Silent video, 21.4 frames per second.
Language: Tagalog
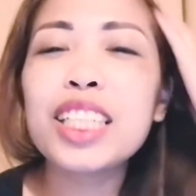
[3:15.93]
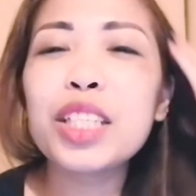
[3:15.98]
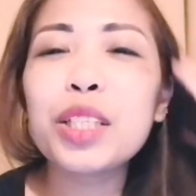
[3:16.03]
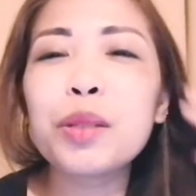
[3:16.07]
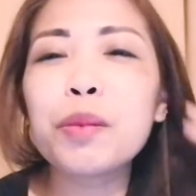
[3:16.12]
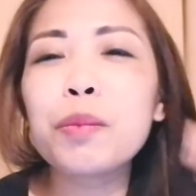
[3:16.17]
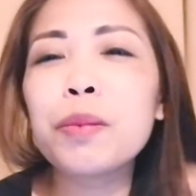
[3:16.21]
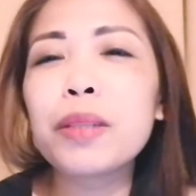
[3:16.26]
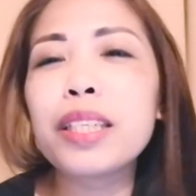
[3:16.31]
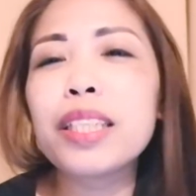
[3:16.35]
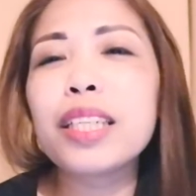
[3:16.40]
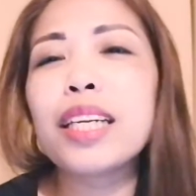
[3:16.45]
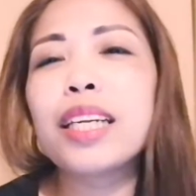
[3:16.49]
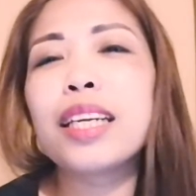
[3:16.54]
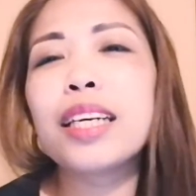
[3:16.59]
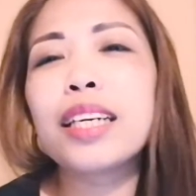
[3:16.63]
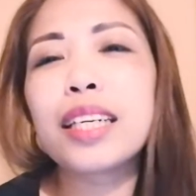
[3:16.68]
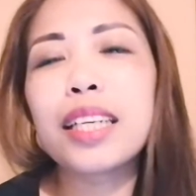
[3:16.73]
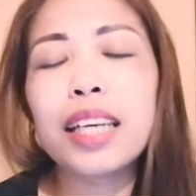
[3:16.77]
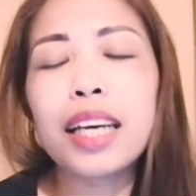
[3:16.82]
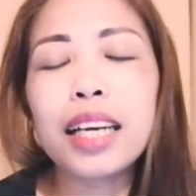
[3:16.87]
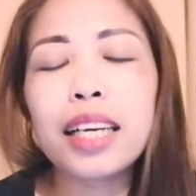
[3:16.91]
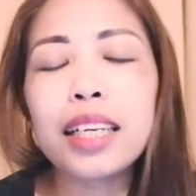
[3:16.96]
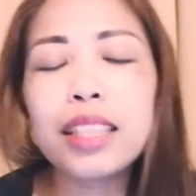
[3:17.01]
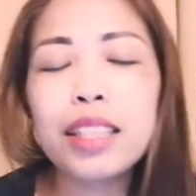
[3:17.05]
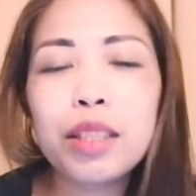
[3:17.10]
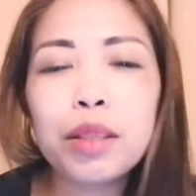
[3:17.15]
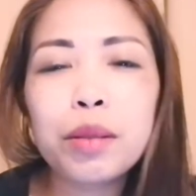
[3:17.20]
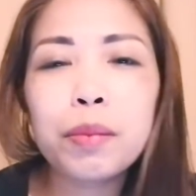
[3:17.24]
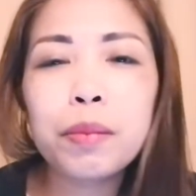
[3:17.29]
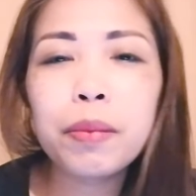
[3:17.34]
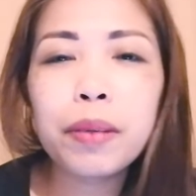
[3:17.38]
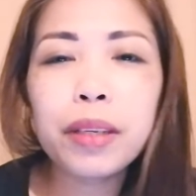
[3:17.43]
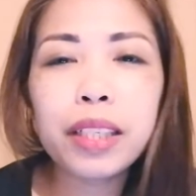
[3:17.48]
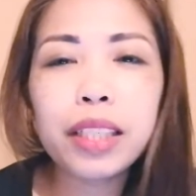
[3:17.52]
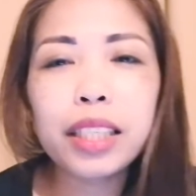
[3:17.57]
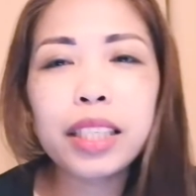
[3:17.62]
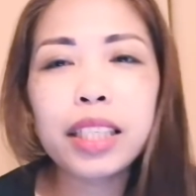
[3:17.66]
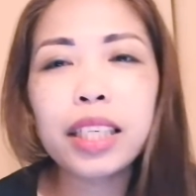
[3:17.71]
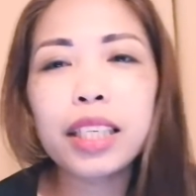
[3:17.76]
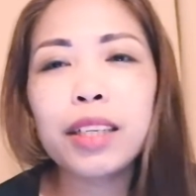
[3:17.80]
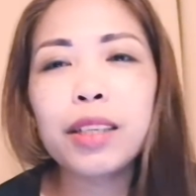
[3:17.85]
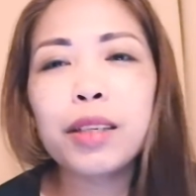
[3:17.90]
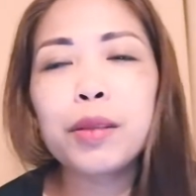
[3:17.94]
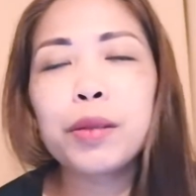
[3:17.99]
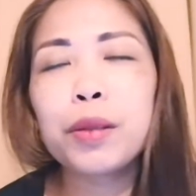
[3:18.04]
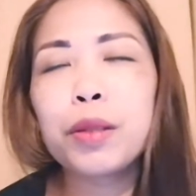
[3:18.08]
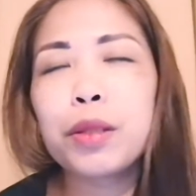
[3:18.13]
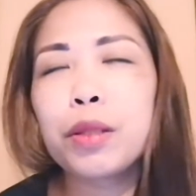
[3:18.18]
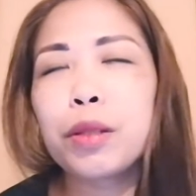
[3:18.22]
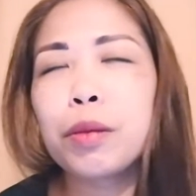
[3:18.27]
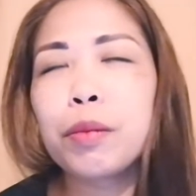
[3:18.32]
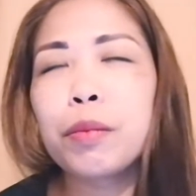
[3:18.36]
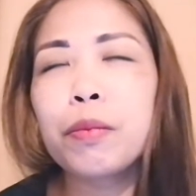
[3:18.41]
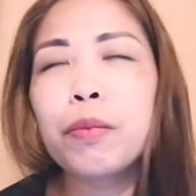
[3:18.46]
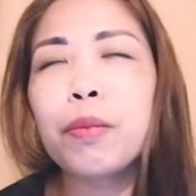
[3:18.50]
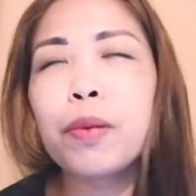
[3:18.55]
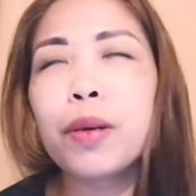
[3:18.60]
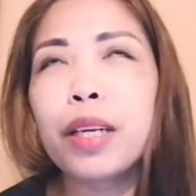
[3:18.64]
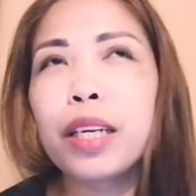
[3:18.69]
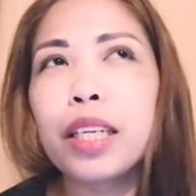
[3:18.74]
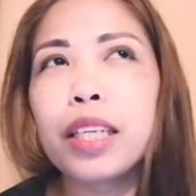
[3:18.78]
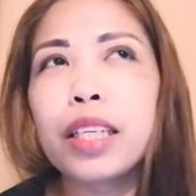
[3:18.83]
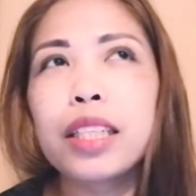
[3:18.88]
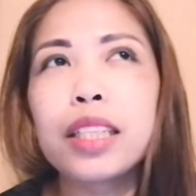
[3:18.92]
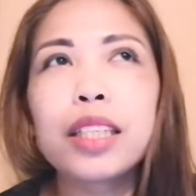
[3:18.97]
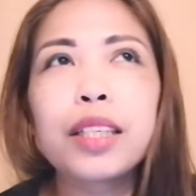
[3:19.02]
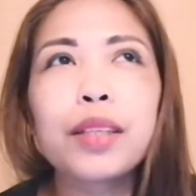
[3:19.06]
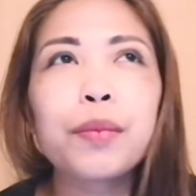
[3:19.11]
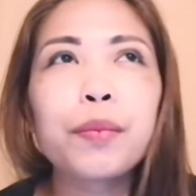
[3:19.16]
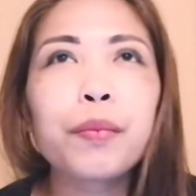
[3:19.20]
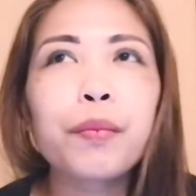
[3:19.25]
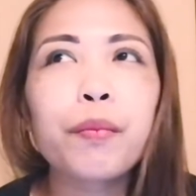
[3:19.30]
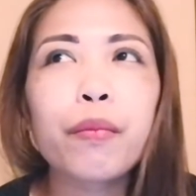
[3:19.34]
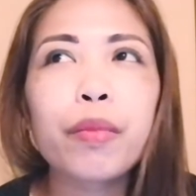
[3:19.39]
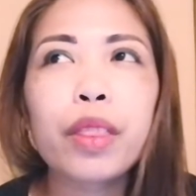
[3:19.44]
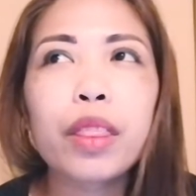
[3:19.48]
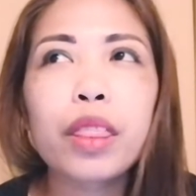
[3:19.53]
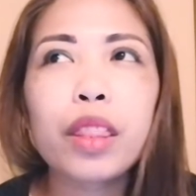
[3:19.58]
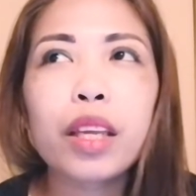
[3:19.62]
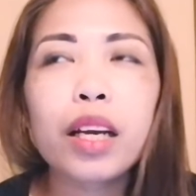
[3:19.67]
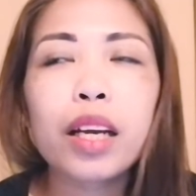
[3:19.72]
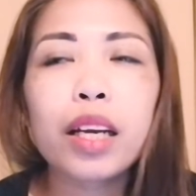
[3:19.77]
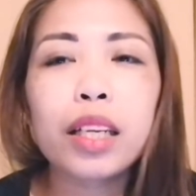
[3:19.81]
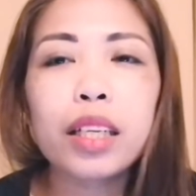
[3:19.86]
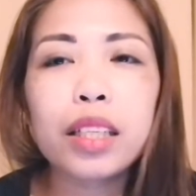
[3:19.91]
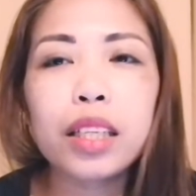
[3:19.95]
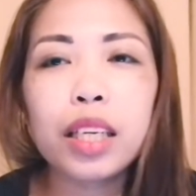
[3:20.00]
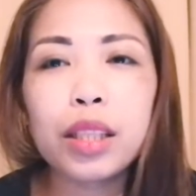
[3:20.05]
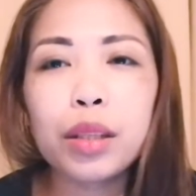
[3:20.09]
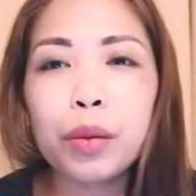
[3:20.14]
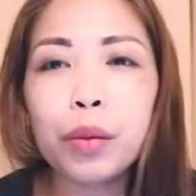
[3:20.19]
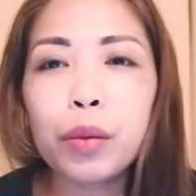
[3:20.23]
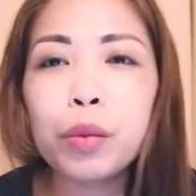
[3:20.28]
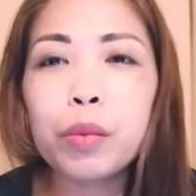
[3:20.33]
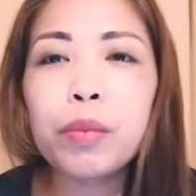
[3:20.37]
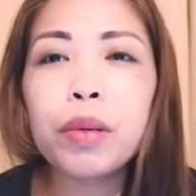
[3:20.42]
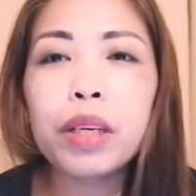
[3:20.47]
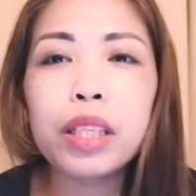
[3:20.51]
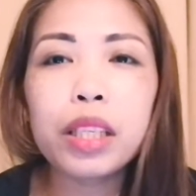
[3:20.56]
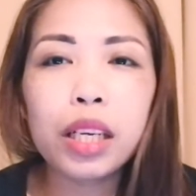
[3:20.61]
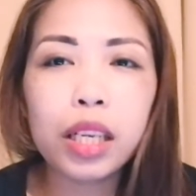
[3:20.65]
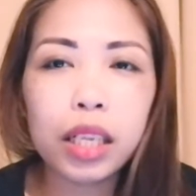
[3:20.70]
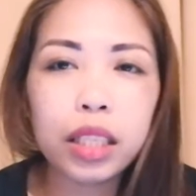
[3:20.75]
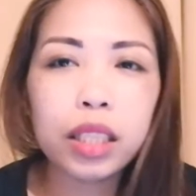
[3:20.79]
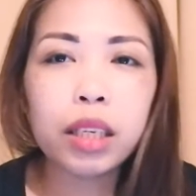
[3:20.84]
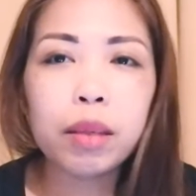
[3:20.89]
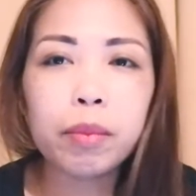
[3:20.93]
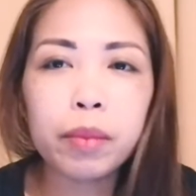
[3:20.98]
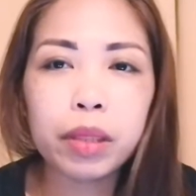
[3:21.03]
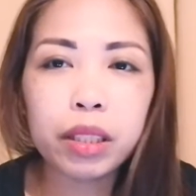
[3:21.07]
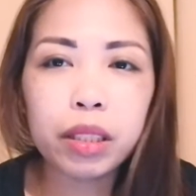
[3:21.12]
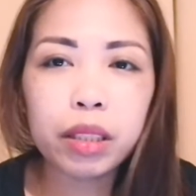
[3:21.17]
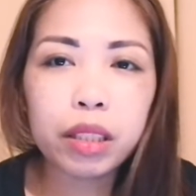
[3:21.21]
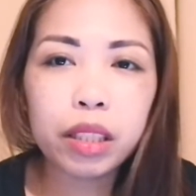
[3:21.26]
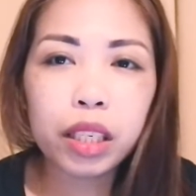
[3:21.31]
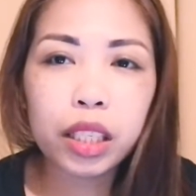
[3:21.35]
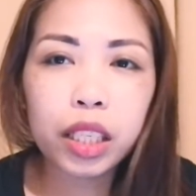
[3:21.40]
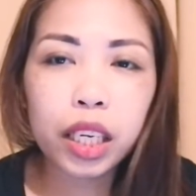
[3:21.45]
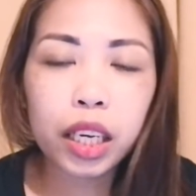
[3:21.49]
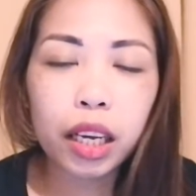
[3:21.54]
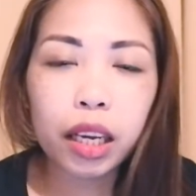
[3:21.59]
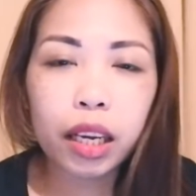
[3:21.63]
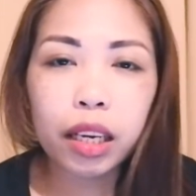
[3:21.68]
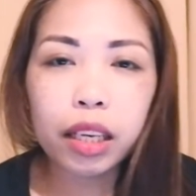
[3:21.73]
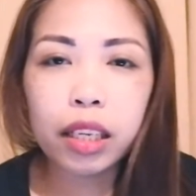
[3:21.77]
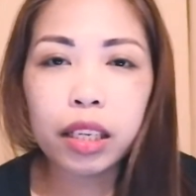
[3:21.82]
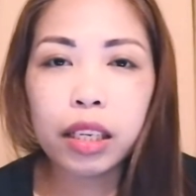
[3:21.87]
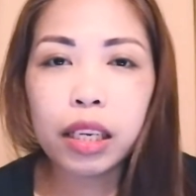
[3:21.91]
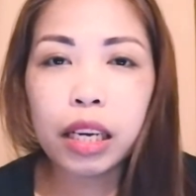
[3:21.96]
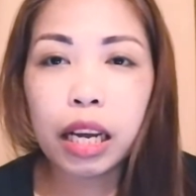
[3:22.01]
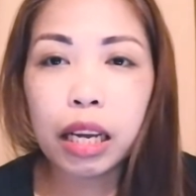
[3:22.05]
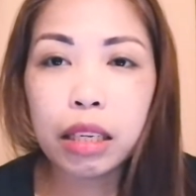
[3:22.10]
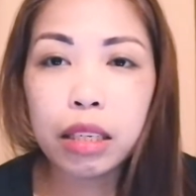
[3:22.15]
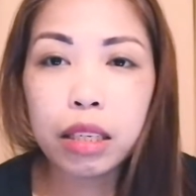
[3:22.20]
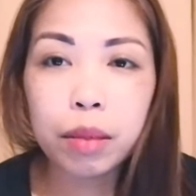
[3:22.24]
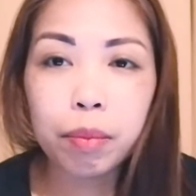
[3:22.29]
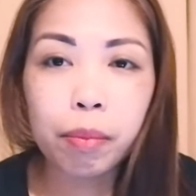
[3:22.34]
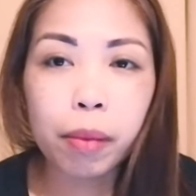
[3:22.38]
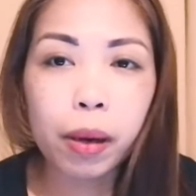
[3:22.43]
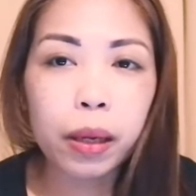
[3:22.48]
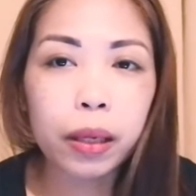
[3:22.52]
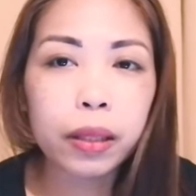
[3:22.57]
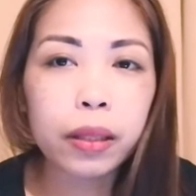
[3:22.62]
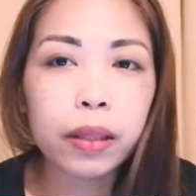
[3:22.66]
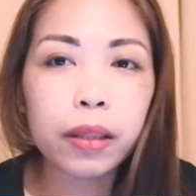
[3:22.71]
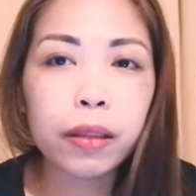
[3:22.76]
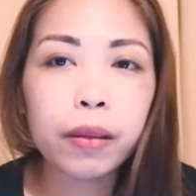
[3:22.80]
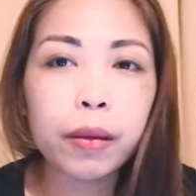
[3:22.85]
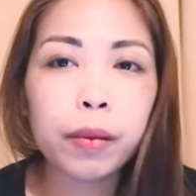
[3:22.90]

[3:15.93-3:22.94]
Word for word: ah, sobra talaga sobrang ano sobrang na trauma talaga kami sa nangyari last month.